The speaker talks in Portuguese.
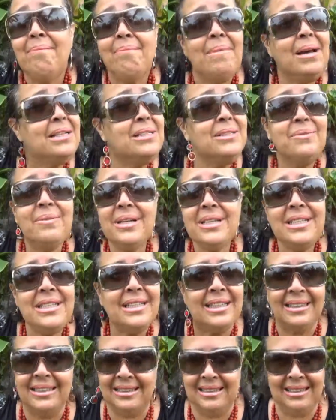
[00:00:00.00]
Mas não
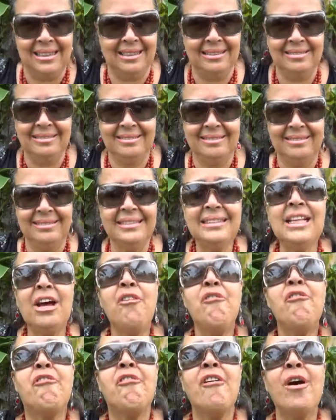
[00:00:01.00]
adianta,
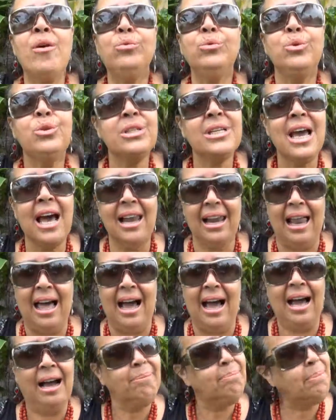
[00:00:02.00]
não vão nos
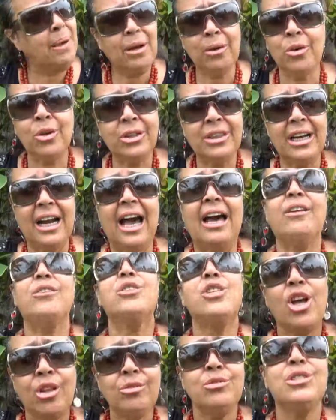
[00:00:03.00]
calar. Pelo contrário,
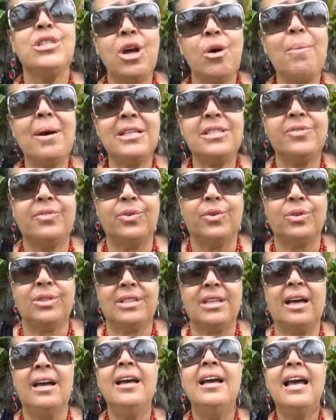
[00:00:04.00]
só nos dão mais
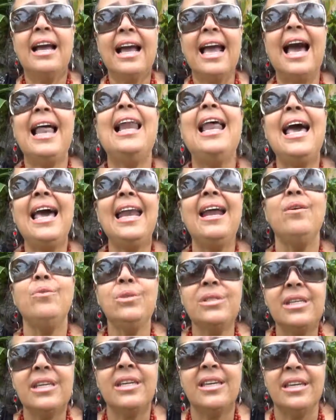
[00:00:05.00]
força. Galera, é o
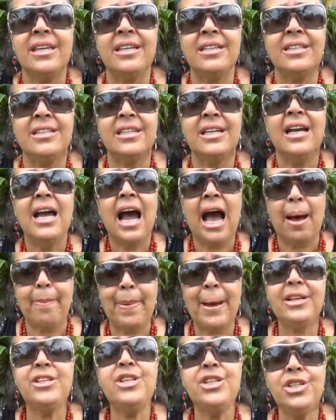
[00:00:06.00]
seguinte, a
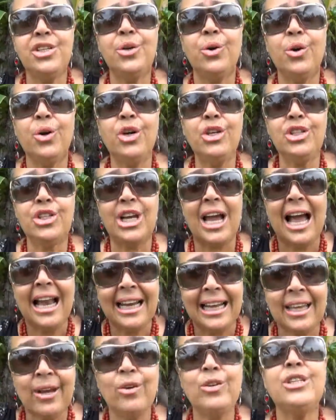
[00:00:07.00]
partir de hoje,
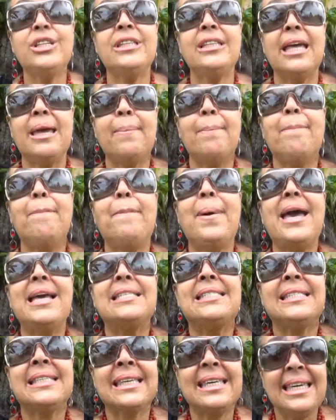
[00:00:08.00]
ali onde tem
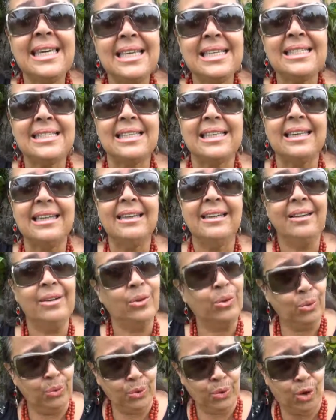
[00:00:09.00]
pesquise,
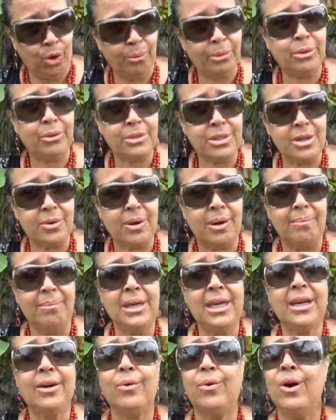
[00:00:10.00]
o nome do seu
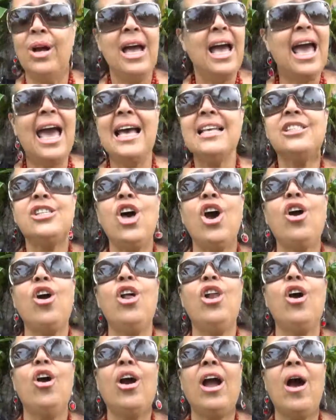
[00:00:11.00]
amigo, é só
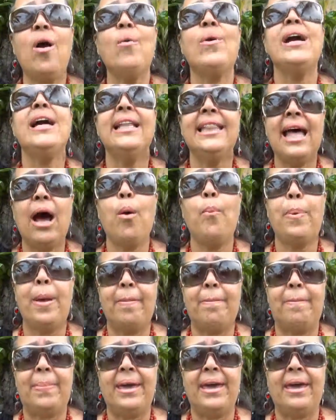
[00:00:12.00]
colocar o canal
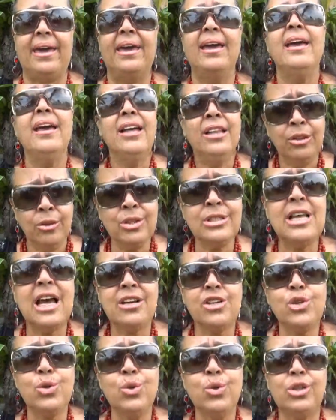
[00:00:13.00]
PP. Nos
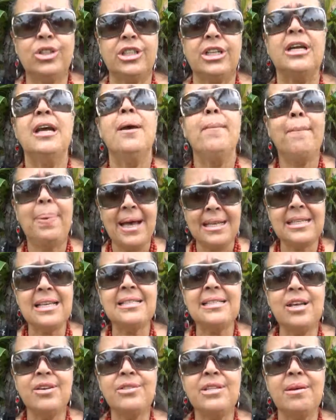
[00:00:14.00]
ajude, peça
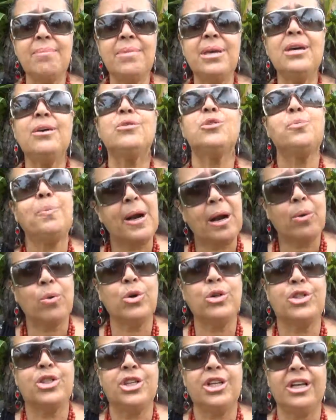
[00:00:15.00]
seus amigos para
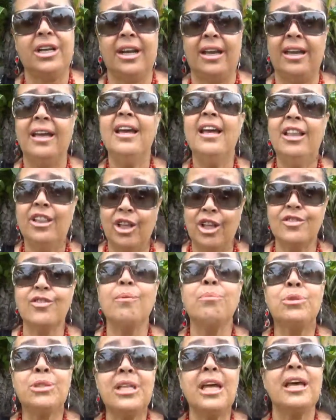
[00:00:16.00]
curtirem. Nós
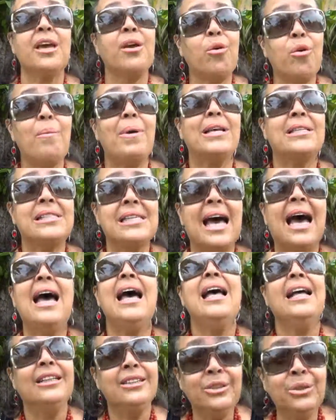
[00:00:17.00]
vamos ter que começar
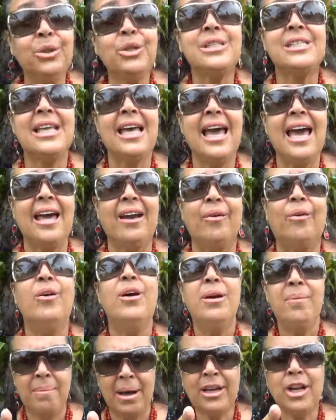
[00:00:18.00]
do zero.
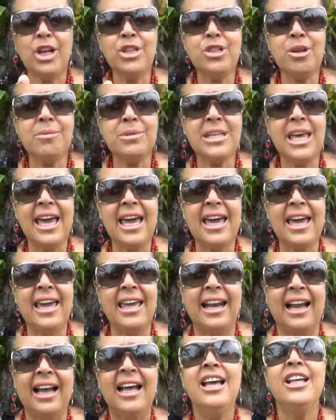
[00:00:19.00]
Mas nós somos
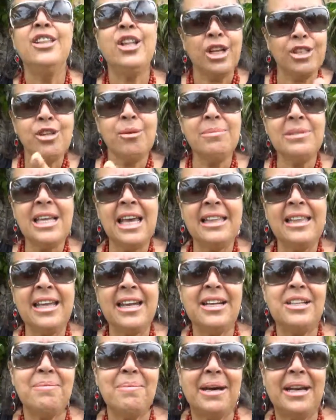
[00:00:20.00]
guerreira, nós somos
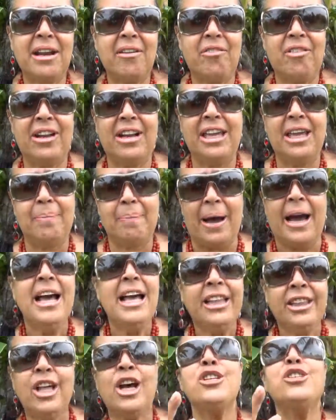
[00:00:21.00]
herdeira de Maria Filipa,
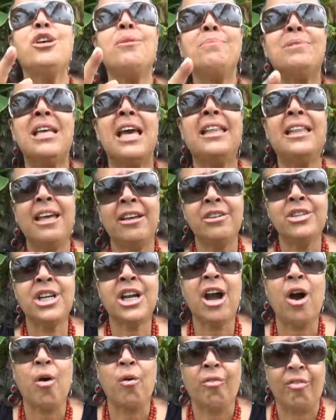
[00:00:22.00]
nós somos herdeiros de
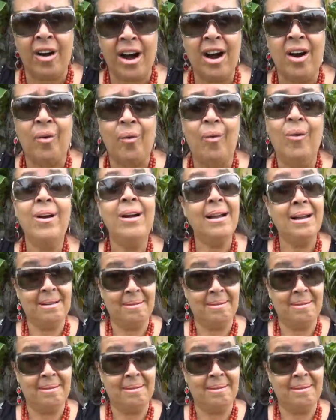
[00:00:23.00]
Galvão.